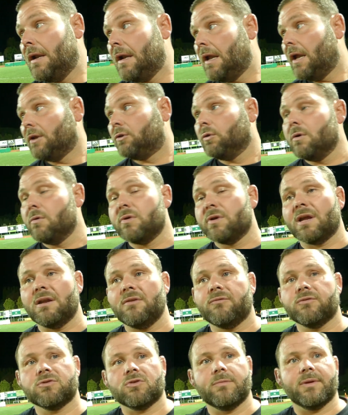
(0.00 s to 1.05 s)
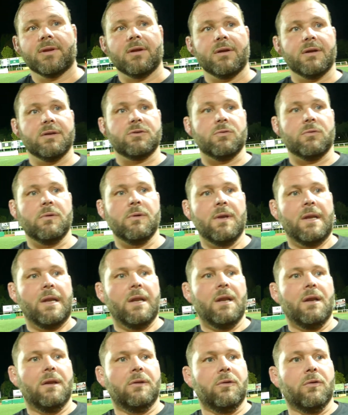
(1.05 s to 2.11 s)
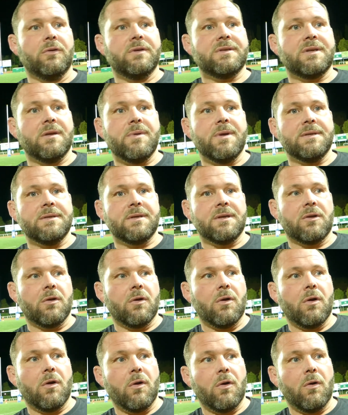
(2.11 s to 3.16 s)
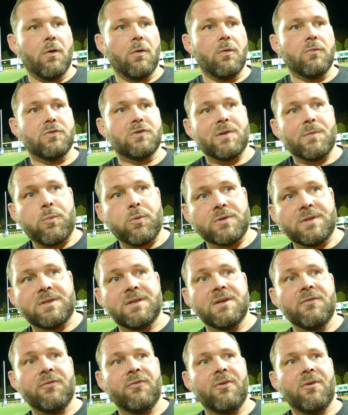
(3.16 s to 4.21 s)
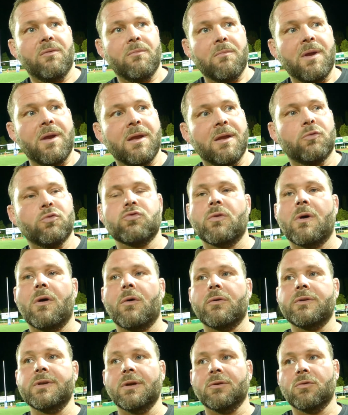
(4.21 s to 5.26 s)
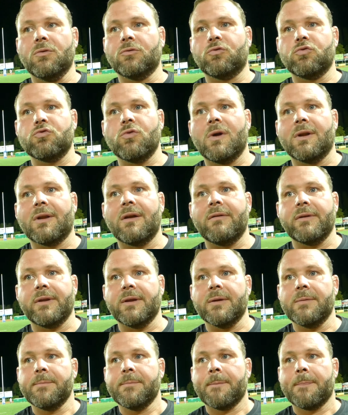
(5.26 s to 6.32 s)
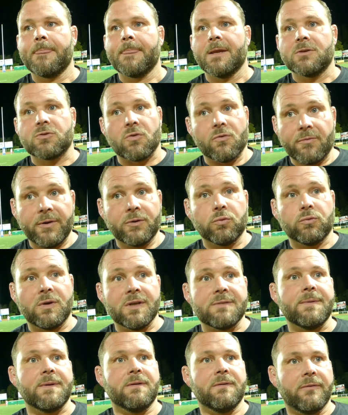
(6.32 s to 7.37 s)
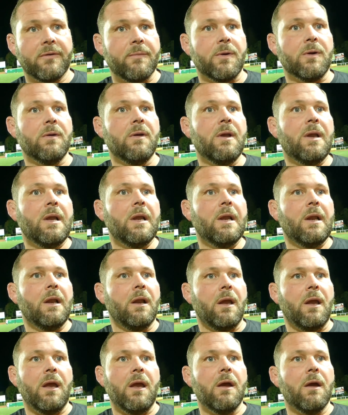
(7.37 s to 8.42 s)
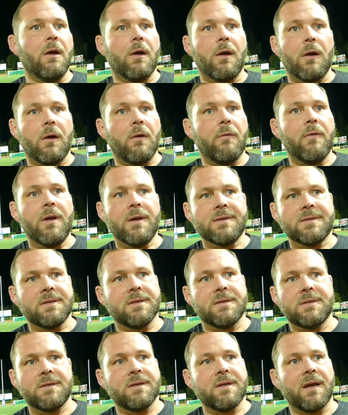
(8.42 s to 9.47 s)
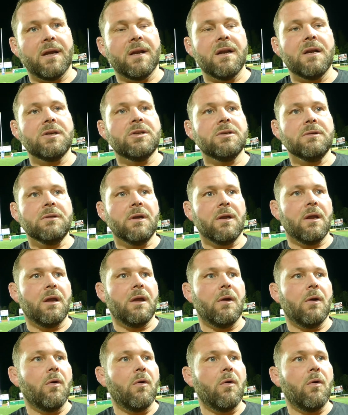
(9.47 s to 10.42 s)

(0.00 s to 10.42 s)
Et, tous les week-ends, il faut se remettre en question. Donc ce qui est bien, c'est que c'est positif, mais il y a toujours à redire, donc toujours à travailler. Ce qu'on fait toutes les semaines, vraiment. Et voilà, c'est des réglages, hein, et